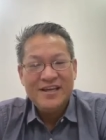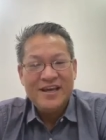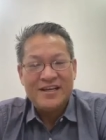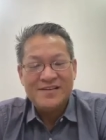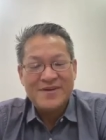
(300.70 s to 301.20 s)

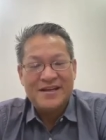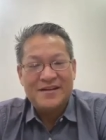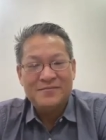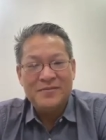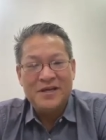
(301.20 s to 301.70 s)
Hết ấy ba này
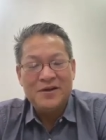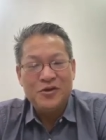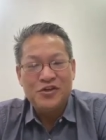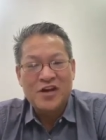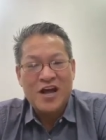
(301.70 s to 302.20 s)
nâng miên
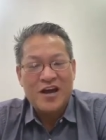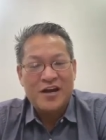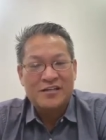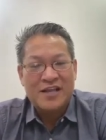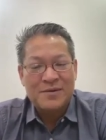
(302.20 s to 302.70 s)
lùi trả
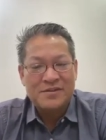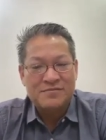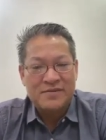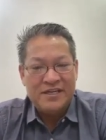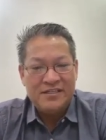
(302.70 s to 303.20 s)
tăng vì
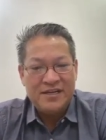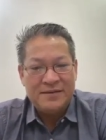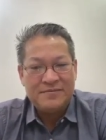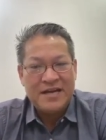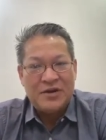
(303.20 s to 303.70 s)
mấy cho
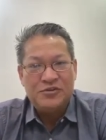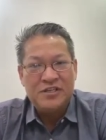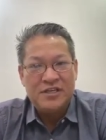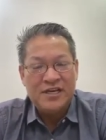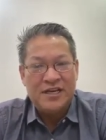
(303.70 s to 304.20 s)
nằm cao
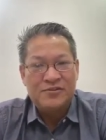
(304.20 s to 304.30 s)
chiến hay